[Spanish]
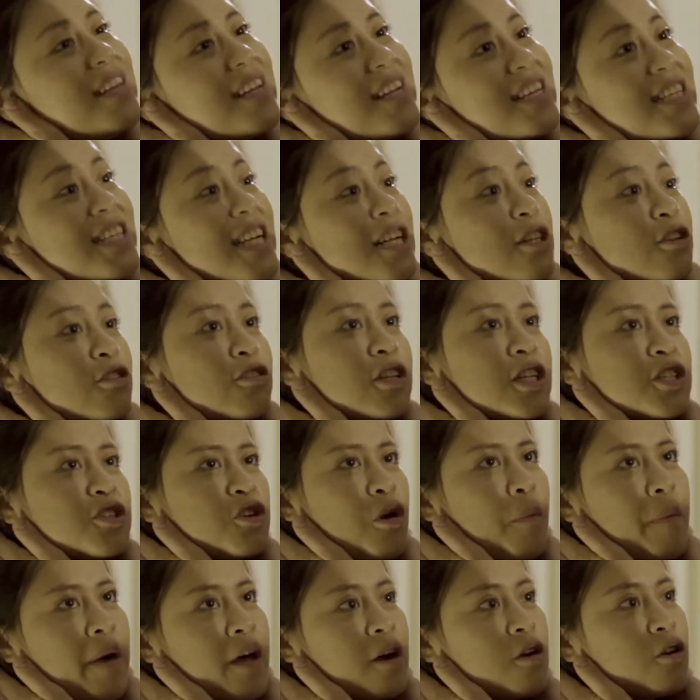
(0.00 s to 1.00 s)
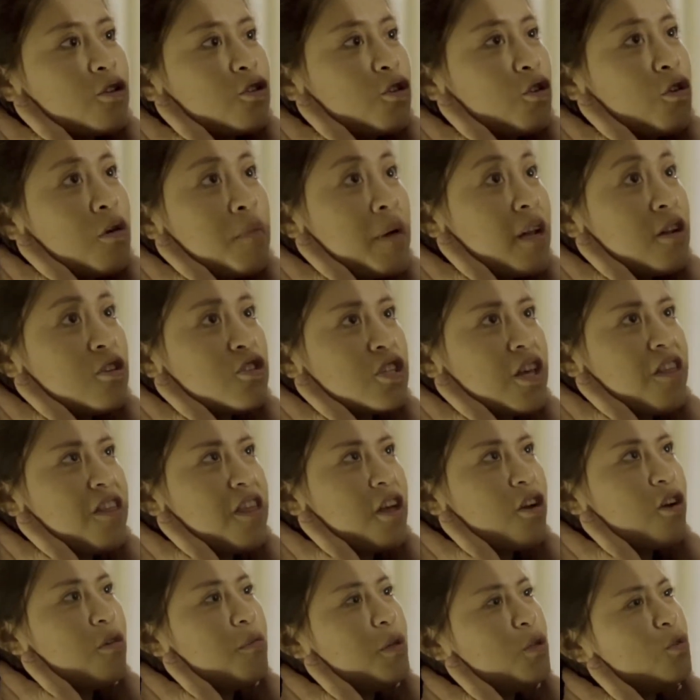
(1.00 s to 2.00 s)
tienes el don de estropearlo todo en menos de
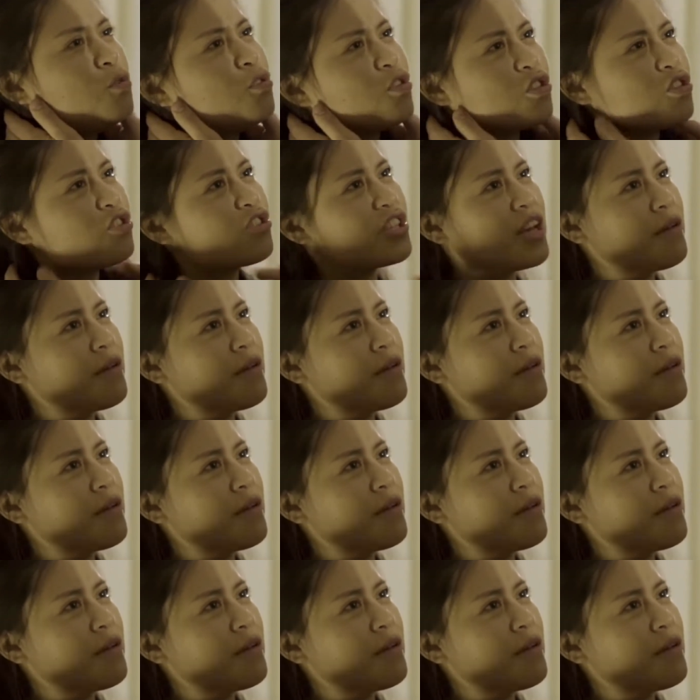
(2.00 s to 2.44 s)
cinco minutos, ¿lo